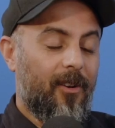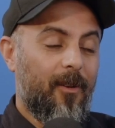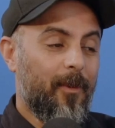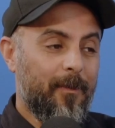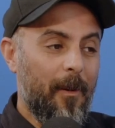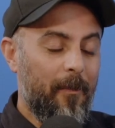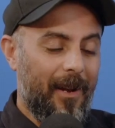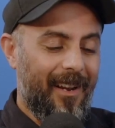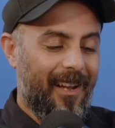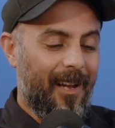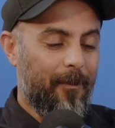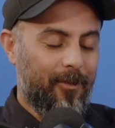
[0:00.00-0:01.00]
commence pas à me parler
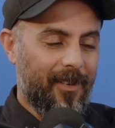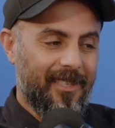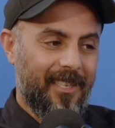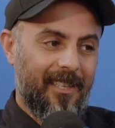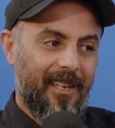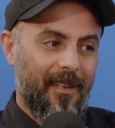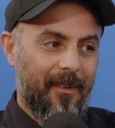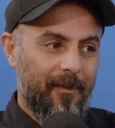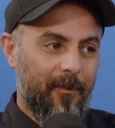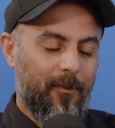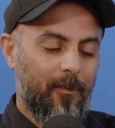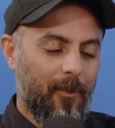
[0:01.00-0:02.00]
arabe pour essayer d'aller
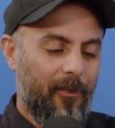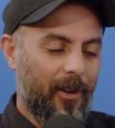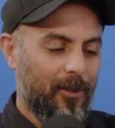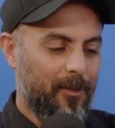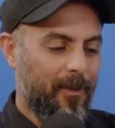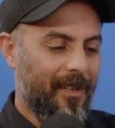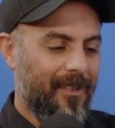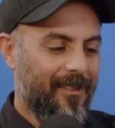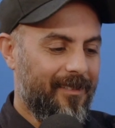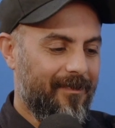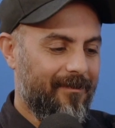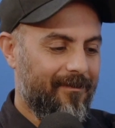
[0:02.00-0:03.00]
me faire du. Mais non,
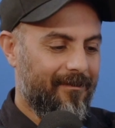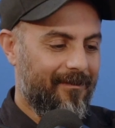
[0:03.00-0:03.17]
mais